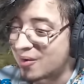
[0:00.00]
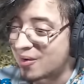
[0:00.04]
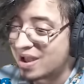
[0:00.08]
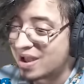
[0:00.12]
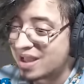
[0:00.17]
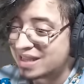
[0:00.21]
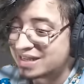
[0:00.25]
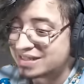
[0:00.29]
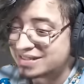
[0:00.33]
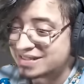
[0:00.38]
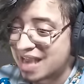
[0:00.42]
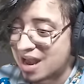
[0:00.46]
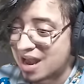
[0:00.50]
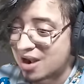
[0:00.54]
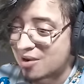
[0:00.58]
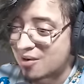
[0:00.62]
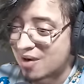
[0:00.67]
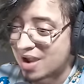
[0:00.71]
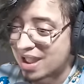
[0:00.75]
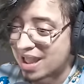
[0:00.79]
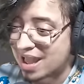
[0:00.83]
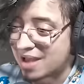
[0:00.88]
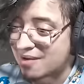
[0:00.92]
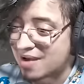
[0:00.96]
¡Ya lo va a
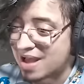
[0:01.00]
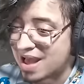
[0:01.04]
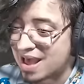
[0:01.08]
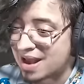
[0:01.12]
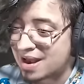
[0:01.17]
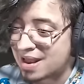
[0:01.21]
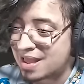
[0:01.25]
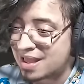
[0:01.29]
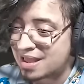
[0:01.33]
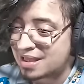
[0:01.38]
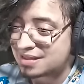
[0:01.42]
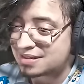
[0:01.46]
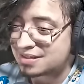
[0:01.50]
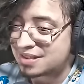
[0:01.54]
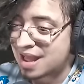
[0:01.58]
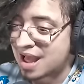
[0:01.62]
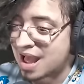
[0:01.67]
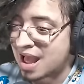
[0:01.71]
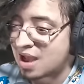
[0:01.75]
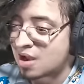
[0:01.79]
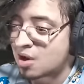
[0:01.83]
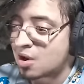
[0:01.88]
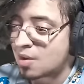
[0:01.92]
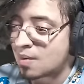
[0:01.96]
acabar!
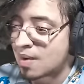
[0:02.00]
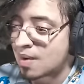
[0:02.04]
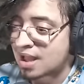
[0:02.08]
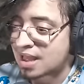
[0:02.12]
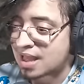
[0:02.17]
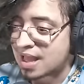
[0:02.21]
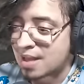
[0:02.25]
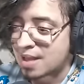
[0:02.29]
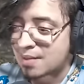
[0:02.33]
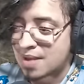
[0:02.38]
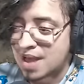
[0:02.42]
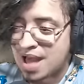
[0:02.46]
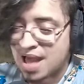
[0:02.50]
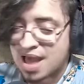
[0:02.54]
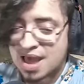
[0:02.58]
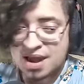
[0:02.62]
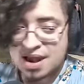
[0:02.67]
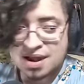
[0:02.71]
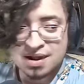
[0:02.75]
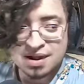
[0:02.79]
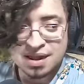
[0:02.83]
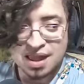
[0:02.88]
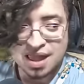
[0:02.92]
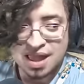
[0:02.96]
¡Ya lo va a acabar
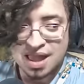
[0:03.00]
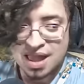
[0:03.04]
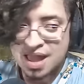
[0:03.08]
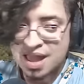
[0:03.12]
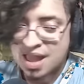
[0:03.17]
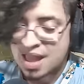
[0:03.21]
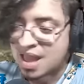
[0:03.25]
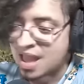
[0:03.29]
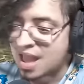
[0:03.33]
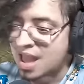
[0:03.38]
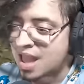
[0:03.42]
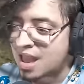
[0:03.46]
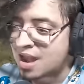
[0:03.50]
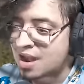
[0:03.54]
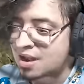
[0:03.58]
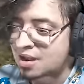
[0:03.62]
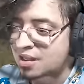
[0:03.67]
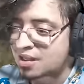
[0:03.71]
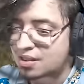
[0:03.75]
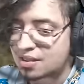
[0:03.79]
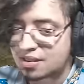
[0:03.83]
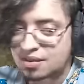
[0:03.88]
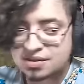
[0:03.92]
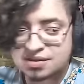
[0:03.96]
en
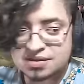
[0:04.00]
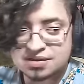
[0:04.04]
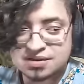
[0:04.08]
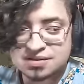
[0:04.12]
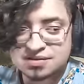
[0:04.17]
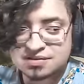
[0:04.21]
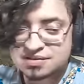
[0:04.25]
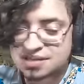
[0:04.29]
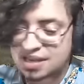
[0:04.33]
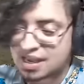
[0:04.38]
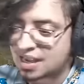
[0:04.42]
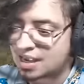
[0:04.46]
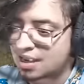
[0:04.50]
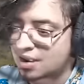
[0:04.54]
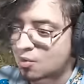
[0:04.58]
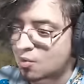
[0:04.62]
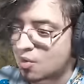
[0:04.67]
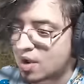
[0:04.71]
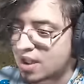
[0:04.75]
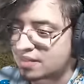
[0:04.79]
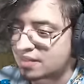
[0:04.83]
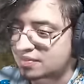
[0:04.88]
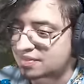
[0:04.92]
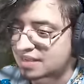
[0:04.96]

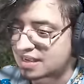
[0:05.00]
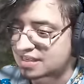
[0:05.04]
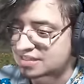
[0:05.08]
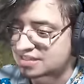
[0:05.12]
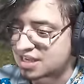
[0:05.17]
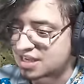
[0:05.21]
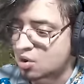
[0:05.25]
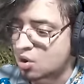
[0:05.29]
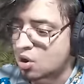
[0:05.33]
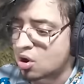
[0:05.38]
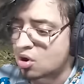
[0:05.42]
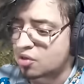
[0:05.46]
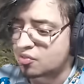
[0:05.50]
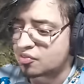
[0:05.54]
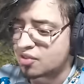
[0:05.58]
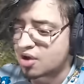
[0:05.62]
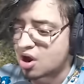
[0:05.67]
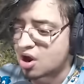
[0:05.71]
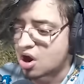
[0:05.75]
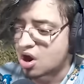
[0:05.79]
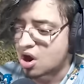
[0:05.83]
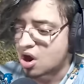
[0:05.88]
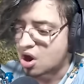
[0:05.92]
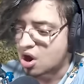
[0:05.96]
50
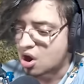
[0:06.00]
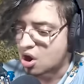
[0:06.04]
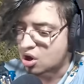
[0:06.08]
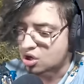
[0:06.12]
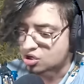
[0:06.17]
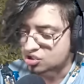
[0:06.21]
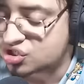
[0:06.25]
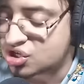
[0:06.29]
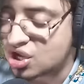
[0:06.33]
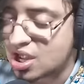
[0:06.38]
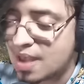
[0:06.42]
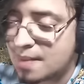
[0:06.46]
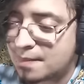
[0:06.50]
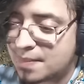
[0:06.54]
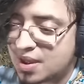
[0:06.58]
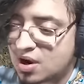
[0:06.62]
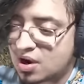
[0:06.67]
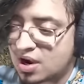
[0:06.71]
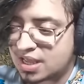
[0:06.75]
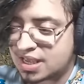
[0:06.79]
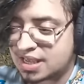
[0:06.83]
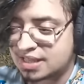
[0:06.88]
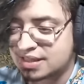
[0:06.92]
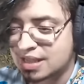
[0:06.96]
segundos. Pero
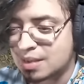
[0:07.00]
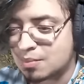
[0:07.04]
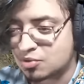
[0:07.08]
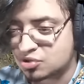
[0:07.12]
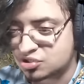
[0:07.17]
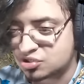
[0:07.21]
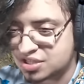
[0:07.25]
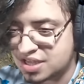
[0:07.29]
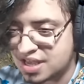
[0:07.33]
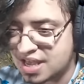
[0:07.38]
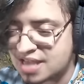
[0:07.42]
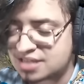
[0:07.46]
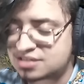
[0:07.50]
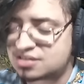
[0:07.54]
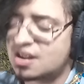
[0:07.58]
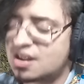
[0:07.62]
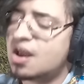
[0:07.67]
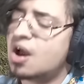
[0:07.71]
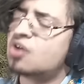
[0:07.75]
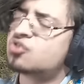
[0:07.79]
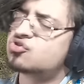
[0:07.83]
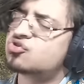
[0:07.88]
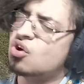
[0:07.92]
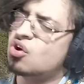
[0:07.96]
le quitamos 10,
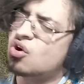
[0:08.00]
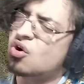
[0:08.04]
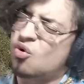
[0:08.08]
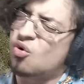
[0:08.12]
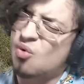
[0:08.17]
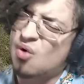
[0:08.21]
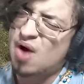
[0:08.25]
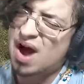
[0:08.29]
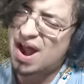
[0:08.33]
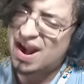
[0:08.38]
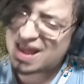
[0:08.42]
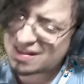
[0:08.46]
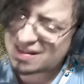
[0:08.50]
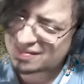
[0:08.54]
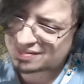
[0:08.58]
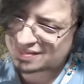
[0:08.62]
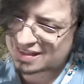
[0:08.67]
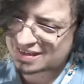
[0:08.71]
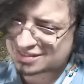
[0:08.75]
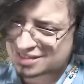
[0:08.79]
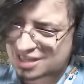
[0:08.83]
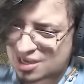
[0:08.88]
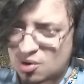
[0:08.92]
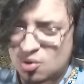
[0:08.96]
son
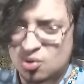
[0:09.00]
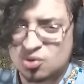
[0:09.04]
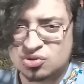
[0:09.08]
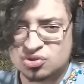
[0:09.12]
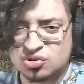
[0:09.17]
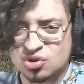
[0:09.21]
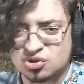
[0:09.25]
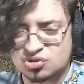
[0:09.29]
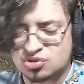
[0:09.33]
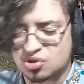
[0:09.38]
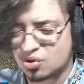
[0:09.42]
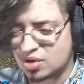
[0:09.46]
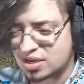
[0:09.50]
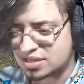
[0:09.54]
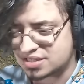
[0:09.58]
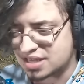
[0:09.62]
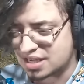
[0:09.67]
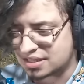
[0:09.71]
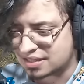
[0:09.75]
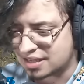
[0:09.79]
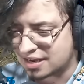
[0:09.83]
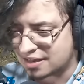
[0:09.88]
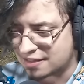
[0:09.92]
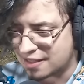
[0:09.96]
40 segundos lo que se ha
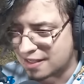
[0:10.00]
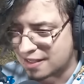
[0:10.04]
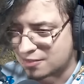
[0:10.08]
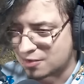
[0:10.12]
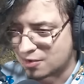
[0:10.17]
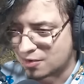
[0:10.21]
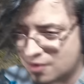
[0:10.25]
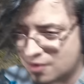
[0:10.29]
tardado.